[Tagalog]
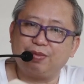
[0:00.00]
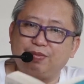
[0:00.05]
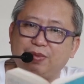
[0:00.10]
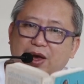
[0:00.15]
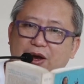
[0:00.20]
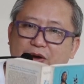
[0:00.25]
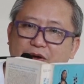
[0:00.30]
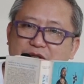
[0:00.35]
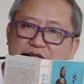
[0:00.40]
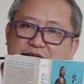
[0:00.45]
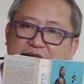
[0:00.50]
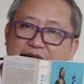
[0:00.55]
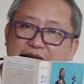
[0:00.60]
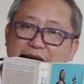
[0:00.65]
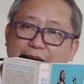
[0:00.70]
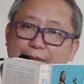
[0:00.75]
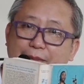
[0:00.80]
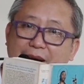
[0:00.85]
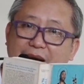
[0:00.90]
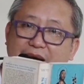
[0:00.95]
meron siyang
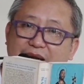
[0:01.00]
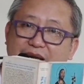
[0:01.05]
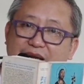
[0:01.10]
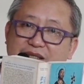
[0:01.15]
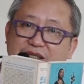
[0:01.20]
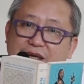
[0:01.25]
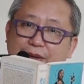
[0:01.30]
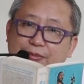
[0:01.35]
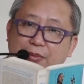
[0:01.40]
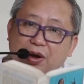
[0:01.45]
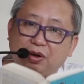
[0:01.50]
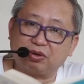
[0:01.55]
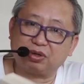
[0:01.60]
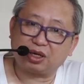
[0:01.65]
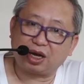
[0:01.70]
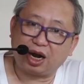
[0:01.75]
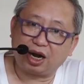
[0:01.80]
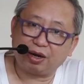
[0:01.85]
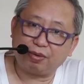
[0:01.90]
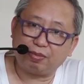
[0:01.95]
namana sa Mount
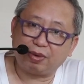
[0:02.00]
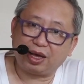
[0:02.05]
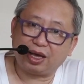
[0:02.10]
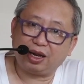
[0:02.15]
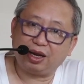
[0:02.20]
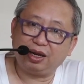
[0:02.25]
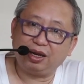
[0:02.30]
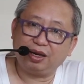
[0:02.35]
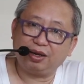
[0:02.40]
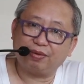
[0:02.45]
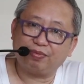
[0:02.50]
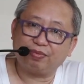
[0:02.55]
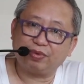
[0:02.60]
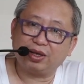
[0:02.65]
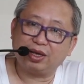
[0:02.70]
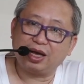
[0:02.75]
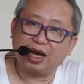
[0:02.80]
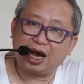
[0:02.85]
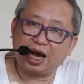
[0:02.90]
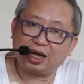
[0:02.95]
Carmel,
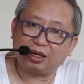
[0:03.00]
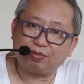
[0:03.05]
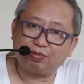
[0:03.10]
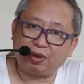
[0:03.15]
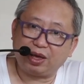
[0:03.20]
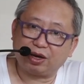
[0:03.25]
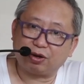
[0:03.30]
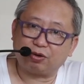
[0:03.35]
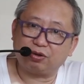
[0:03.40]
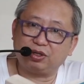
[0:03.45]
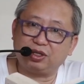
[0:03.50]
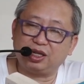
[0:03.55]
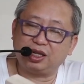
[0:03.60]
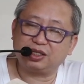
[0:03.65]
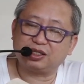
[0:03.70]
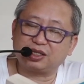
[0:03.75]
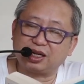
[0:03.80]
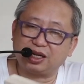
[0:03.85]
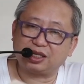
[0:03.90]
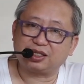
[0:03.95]
at meron
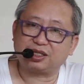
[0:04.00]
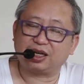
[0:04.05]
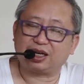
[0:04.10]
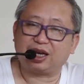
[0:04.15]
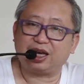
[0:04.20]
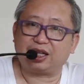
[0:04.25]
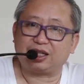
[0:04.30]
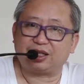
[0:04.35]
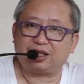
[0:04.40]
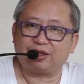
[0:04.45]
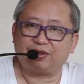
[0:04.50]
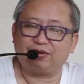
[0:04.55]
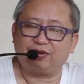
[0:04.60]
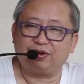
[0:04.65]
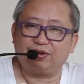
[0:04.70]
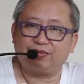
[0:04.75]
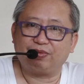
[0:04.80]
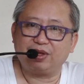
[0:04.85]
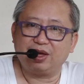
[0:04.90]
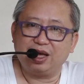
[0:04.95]
din sa Nazaret.
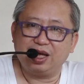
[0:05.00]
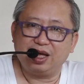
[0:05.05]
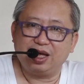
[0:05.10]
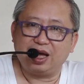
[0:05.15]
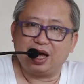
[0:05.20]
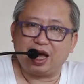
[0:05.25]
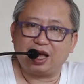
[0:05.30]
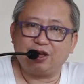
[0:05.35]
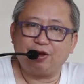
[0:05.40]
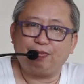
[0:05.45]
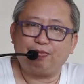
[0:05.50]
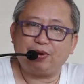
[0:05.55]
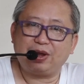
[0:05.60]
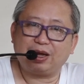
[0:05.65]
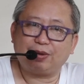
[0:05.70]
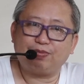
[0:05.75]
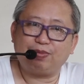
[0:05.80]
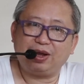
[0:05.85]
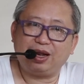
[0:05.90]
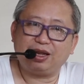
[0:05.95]
No? Ay, yung,
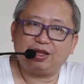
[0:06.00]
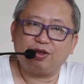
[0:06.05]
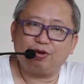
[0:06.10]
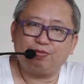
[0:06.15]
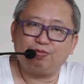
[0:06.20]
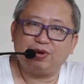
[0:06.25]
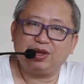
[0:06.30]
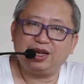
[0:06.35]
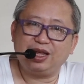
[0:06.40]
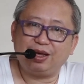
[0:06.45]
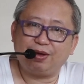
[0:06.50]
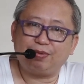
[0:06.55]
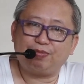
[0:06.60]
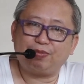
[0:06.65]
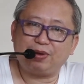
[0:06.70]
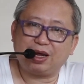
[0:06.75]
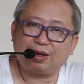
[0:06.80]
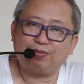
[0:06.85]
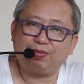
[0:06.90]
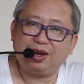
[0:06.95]
pinagbili, yung bini,
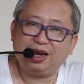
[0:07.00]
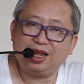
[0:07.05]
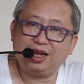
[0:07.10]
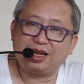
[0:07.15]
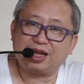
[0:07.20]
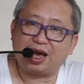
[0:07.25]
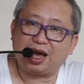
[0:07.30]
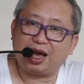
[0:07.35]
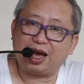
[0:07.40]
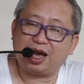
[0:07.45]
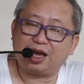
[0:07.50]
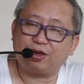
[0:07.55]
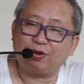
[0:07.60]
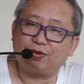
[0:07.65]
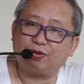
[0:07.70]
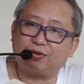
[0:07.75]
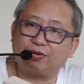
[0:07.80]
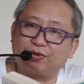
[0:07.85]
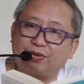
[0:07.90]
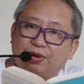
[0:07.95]
pinagbili niya ay
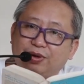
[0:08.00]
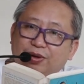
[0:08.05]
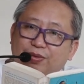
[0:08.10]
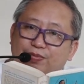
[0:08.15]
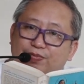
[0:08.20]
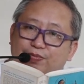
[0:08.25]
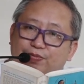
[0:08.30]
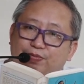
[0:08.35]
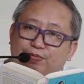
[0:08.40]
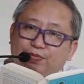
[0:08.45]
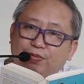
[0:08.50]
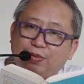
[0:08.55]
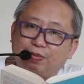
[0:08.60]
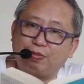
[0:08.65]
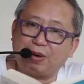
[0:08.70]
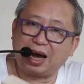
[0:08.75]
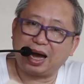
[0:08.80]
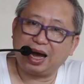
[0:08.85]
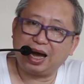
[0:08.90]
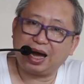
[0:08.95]
yung
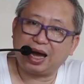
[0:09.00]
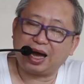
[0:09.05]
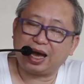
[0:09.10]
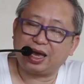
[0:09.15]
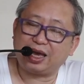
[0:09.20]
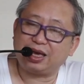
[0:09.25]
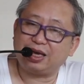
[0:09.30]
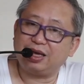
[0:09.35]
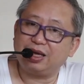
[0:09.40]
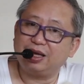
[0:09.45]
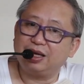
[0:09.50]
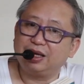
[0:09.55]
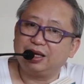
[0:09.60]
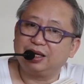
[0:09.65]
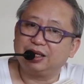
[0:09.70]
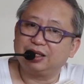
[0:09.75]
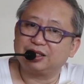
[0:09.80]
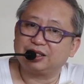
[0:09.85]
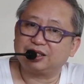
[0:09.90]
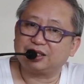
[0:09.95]
bahay
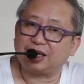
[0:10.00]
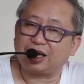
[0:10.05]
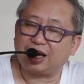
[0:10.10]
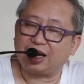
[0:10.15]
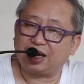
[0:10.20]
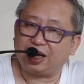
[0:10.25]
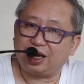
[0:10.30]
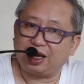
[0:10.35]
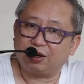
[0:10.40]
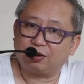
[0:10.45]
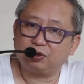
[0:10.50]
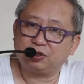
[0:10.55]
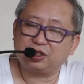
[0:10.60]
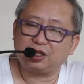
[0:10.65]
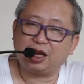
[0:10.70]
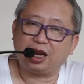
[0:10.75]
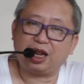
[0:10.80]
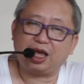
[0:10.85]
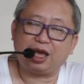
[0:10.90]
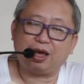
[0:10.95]
sa
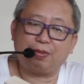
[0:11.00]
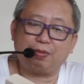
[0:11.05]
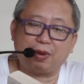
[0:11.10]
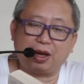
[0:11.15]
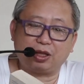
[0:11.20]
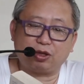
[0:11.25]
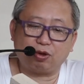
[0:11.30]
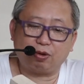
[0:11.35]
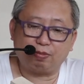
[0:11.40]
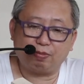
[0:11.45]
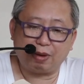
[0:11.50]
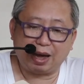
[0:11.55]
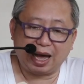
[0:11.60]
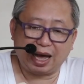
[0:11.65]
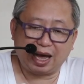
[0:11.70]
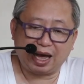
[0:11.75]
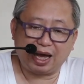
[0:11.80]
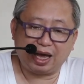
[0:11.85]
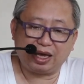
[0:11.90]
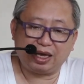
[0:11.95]
Jerusalem at yung
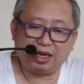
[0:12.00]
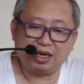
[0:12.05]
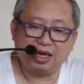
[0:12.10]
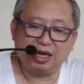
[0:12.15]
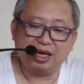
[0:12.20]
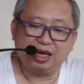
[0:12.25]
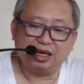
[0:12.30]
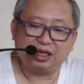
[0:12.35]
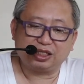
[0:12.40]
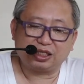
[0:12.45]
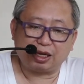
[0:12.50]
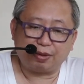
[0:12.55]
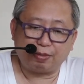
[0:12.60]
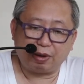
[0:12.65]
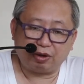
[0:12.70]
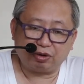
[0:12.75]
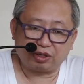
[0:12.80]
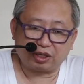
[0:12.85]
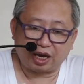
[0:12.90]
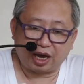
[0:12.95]
bahay sa
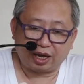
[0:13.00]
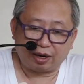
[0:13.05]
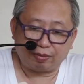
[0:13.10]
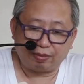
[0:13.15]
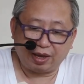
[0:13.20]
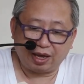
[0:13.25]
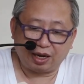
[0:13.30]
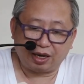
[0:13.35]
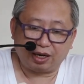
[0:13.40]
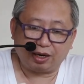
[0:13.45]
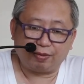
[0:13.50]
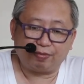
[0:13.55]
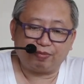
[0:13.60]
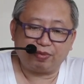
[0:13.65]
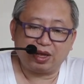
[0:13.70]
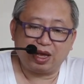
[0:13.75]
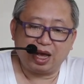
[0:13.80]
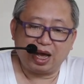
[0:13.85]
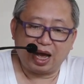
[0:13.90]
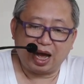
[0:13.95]
Mount Carmel.
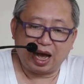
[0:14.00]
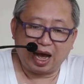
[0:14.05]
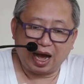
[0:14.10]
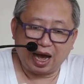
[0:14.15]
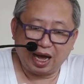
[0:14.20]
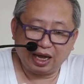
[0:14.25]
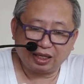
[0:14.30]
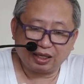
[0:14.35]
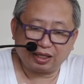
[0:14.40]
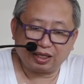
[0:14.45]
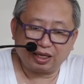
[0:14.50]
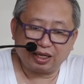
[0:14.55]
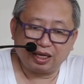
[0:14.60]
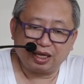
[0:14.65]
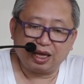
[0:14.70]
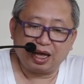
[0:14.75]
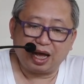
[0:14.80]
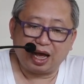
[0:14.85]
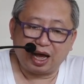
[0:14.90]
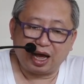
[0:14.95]
At
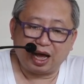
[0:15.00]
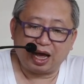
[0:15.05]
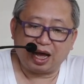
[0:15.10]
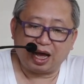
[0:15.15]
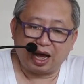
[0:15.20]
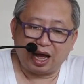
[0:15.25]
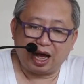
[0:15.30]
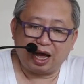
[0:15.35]
uh,